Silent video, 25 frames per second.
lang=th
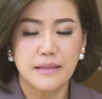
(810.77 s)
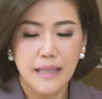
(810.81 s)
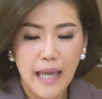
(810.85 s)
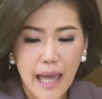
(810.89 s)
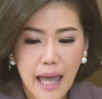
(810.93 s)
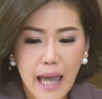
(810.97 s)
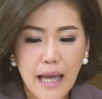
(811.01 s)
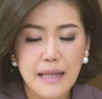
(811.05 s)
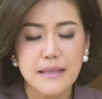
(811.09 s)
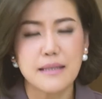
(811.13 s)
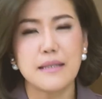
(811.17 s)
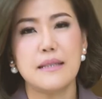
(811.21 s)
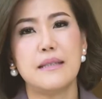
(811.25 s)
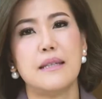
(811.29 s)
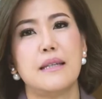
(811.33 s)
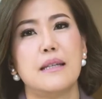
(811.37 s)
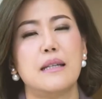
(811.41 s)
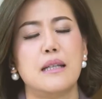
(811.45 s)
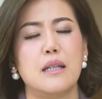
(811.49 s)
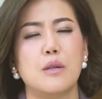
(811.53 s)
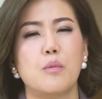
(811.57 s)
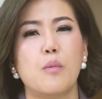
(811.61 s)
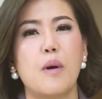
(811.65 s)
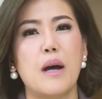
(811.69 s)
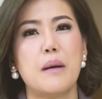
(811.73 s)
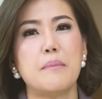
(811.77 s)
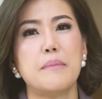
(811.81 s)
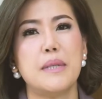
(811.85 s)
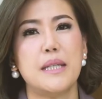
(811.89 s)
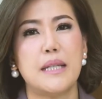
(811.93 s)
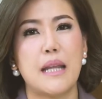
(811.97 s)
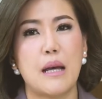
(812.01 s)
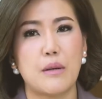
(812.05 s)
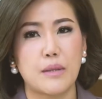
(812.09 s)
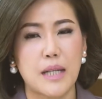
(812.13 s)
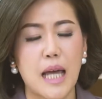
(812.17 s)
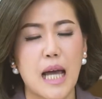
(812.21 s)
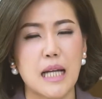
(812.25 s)
แก้ที่ดีหรือว่ามี
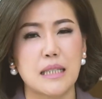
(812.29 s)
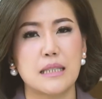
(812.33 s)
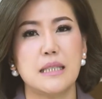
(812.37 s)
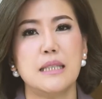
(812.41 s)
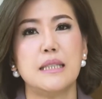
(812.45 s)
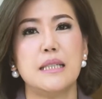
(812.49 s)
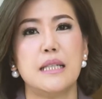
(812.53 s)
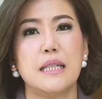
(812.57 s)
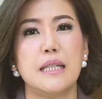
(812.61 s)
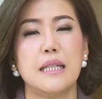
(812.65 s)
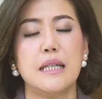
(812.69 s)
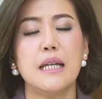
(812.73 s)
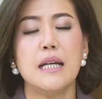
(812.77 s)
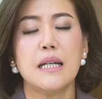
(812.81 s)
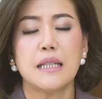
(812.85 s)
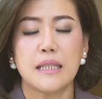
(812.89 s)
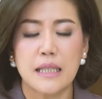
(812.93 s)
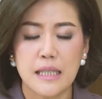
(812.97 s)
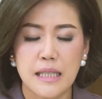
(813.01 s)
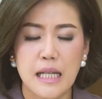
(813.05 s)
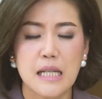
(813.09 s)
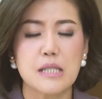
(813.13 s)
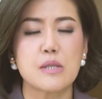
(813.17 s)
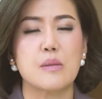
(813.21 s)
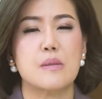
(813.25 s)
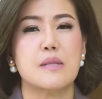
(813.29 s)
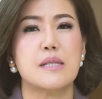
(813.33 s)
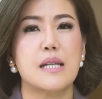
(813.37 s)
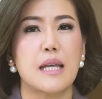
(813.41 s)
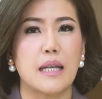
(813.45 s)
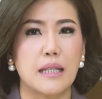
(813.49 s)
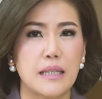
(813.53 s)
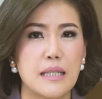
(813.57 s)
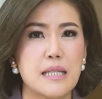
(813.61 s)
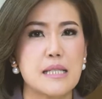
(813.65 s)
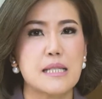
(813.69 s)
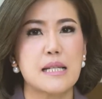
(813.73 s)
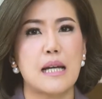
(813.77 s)
แนวทางที่ดีที่น่าสนใจอ
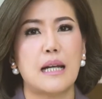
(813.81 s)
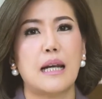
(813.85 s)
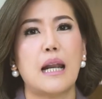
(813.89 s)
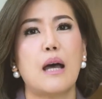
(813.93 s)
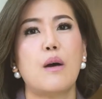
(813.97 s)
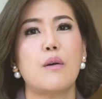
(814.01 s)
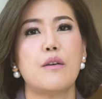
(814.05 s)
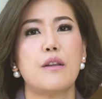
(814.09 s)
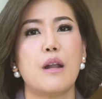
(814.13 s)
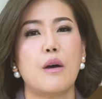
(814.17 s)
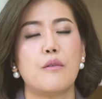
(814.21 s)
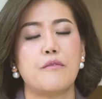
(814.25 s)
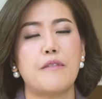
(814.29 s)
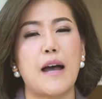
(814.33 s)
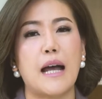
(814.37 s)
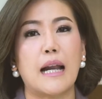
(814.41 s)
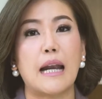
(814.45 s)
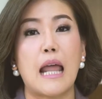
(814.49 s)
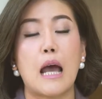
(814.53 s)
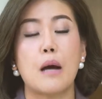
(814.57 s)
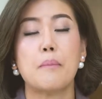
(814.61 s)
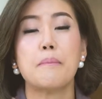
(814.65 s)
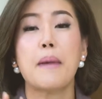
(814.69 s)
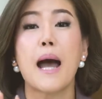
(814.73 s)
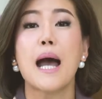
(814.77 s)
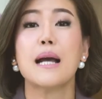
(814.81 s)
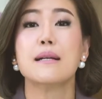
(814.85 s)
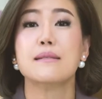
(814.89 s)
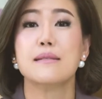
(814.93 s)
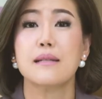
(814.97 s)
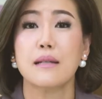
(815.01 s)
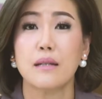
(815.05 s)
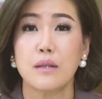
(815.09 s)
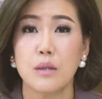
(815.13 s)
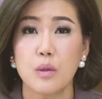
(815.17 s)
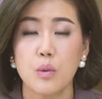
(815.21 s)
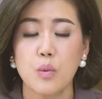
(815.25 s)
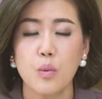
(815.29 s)
ย่างที่อาจารย์เล่าให้เราฟังแล้วพัก
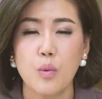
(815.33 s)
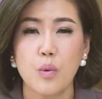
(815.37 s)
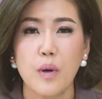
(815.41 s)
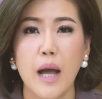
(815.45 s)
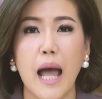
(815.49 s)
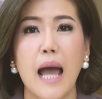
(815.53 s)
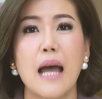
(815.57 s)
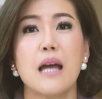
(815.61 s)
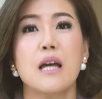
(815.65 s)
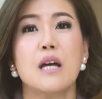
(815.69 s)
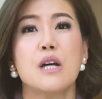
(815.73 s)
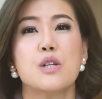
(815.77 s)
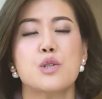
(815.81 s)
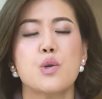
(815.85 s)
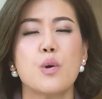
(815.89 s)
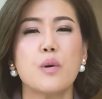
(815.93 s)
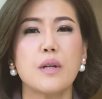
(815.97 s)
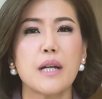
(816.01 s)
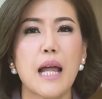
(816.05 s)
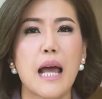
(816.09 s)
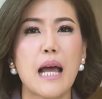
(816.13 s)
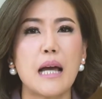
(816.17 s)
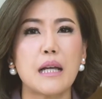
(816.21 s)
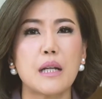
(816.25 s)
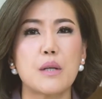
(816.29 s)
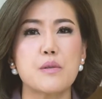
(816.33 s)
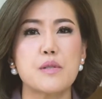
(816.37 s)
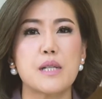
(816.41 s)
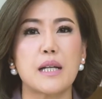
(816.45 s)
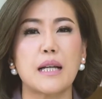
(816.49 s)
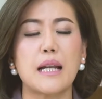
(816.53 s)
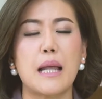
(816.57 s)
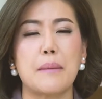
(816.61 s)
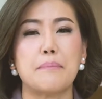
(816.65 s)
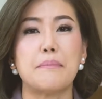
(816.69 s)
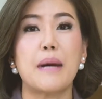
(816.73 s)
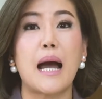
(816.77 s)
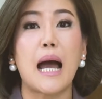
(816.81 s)
สักครู่ค่ะช่วงหน้าเราจะ
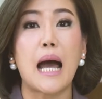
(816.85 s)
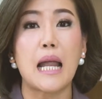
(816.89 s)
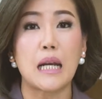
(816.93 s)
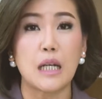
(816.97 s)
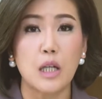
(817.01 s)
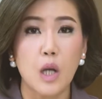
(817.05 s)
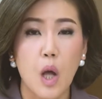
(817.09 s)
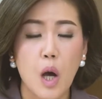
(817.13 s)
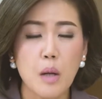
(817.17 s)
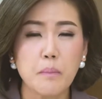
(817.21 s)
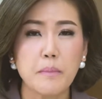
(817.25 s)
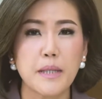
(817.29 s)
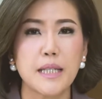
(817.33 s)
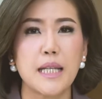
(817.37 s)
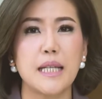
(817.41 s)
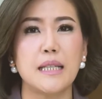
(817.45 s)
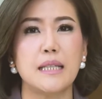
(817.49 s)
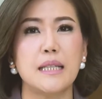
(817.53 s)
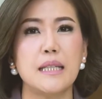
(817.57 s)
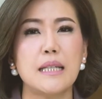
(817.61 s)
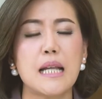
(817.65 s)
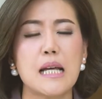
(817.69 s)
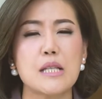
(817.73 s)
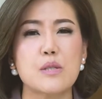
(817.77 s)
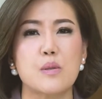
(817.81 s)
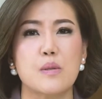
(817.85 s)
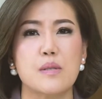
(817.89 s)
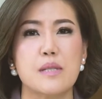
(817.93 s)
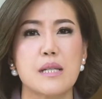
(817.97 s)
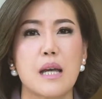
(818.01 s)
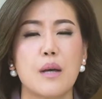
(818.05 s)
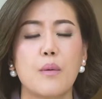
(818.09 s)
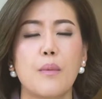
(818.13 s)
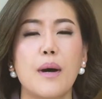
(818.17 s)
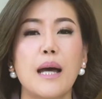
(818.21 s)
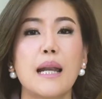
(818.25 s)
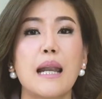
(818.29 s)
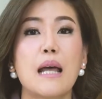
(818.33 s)
กลับมาอันล็อกประเด็นที่น่าสนใจ
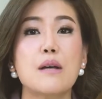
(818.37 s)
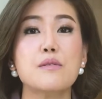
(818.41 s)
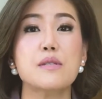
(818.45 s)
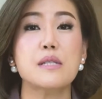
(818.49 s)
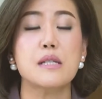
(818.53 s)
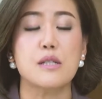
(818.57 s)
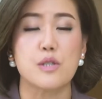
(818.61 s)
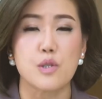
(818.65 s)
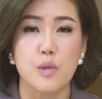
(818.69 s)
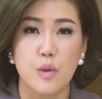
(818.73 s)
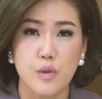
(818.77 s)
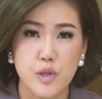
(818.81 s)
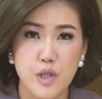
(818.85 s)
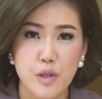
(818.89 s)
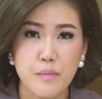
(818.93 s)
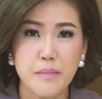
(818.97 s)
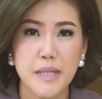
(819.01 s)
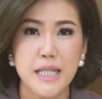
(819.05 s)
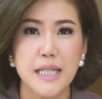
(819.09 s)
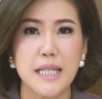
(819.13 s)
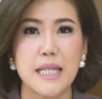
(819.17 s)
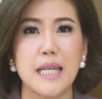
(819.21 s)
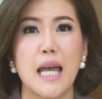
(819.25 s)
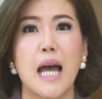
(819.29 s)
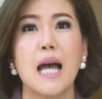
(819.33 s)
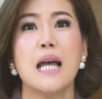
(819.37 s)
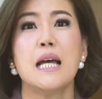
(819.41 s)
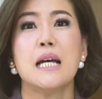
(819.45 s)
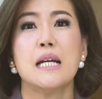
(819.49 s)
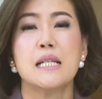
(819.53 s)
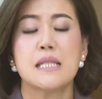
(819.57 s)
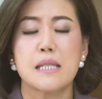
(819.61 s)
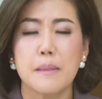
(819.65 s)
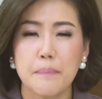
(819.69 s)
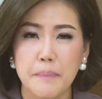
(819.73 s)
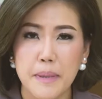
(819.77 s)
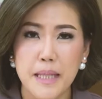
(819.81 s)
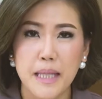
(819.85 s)
ว่าแล้วสื่อโซเชียลมีเดีย
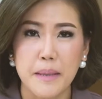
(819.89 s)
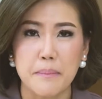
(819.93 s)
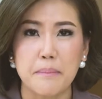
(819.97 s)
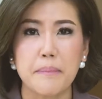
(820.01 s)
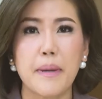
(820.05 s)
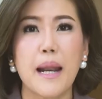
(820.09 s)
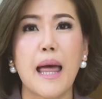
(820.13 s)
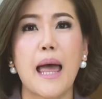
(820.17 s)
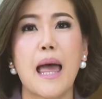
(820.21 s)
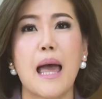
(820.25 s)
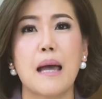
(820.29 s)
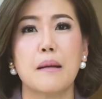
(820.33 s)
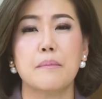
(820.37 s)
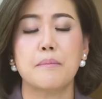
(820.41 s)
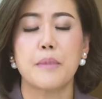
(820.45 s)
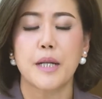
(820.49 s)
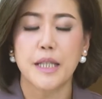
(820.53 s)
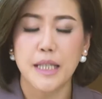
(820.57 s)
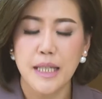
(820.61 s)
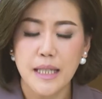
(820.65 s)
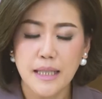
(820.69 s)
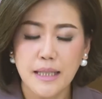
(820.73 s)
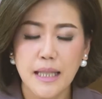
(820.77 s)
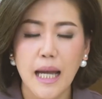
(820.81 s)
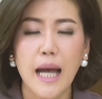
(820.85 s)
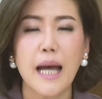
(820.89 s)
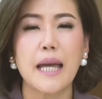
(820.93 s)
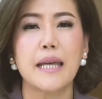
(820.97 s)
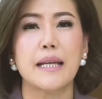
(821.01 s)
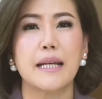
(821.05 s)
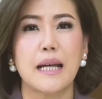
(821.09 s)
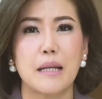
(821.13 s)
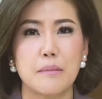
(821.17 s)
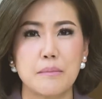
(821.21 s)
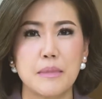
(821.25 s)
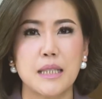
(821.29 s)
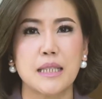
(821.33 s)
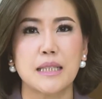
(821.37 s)
จะเปลี่ยนแปลงประเทศไทย
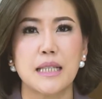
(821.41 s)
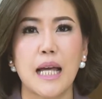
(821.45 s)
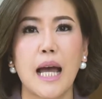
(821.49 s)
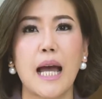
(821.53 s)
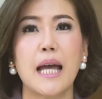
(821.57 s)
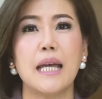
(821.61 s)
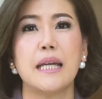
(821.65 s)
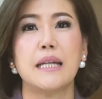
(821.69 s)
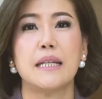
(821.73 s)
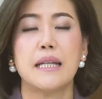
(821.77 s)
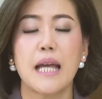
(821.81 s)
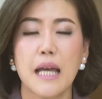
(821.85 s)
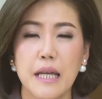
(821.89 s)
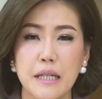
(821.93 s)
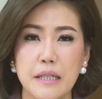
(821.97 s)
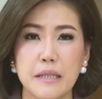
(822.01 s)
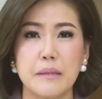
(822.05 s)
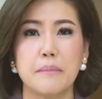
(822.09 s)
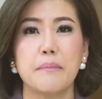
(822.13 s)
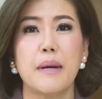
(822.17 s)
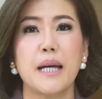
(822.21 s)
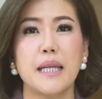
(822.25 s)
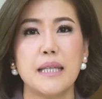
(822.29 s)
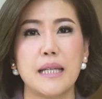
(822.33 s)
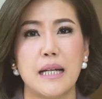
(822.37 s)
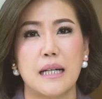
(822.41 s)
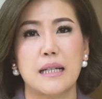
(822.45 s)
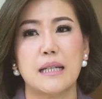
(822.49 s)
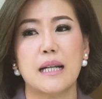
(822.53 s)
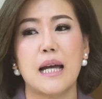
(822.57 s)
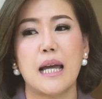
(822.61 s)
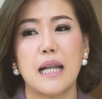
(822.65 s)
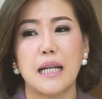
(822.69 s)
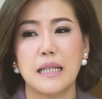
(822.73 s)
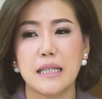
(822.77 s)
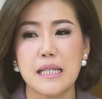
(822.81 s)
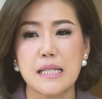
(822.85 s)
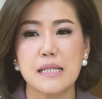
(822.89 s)
การเมืองไทยได้หรือไม่อย่างไร
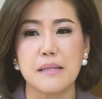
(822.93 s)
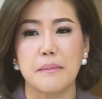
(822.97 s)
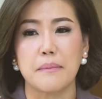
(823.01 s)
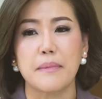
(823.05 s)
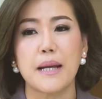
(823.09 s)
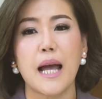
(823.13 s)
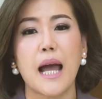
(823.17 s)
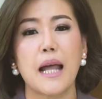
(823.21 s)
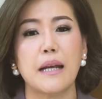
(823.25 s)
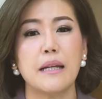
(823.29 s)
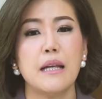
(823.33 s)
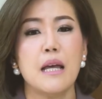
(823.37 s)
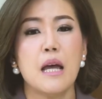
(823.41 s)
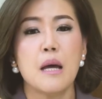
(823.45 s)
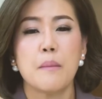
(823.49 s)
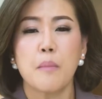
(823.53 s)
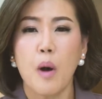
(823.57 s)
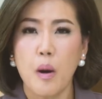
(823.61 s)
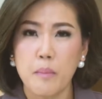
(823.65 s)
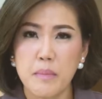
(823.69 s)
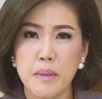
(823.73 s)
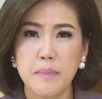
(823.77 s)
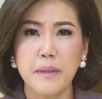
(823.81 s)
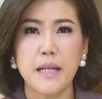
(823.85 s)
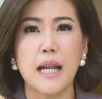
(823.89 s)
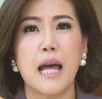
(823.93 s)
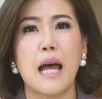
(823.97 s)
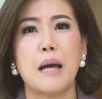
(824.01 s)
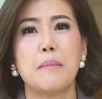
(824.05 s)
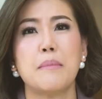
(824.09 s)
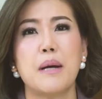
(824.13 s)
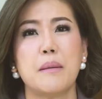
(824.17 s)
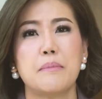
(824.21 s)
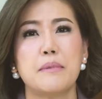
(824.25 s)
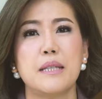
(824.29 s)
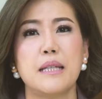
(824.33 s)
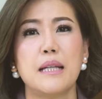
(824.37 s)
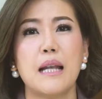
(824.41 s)
และที่สำคัญพอมีปัญหา
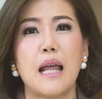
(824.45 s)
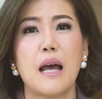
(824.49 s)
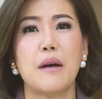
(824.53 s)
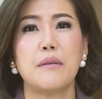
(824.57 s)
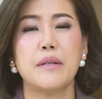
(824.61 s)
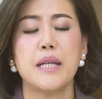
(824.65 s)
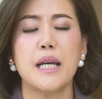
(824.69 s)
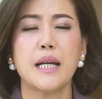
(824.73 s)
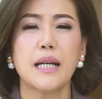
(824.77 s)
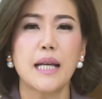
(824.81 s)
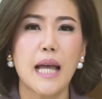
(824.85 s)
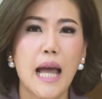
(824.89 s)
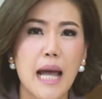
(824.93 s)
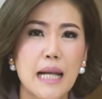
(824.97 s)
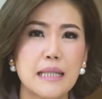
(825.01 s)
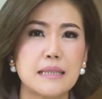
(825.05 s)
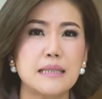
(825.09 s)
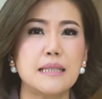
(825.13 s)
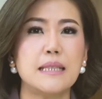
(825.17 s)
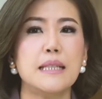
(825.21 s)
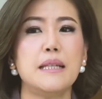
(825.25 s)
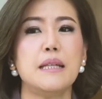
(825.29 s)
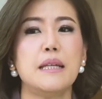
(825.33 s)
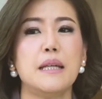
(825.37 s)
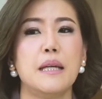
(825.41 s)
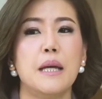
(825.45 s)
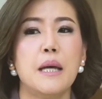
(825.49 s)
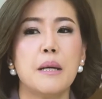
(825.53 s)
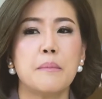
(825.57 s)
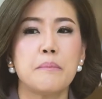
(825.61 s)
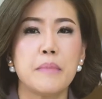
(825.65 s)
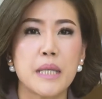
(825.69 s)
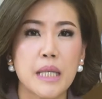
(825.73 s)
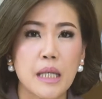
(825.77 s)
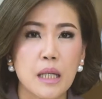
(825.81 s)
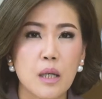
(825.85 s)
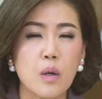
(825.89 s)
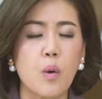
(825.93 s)
แบบนี้แล้วเนี่ยการที่
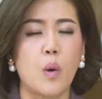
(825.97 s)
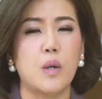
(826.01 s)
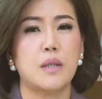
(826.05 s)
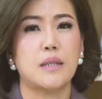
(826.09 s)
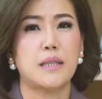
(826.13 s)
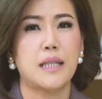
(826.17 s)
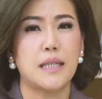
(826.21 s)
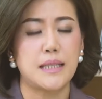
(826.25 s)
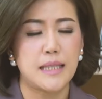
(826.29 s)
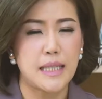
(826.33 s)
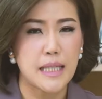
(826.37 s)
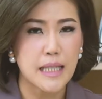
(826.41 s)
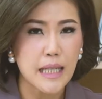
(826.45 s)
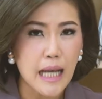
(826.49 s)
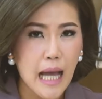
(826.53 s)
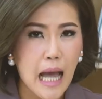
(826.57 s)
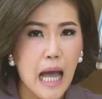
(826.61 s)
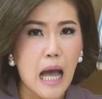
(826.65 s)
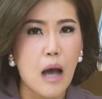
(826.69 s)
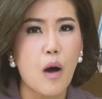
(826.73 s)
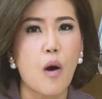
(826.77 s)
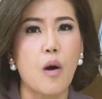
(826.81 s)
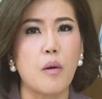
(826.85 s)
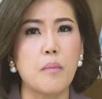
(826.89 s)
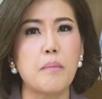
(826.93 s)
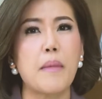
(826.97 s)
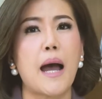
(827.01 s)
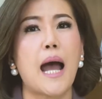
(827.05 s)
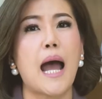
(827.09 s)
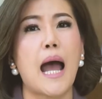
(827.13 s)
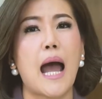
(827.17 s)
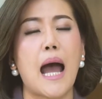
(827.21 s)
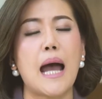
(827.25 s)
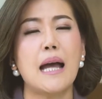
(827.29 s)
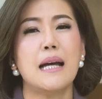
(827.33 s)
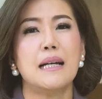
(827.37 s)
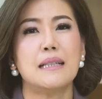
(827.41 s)
มีกฎกติกาออกมา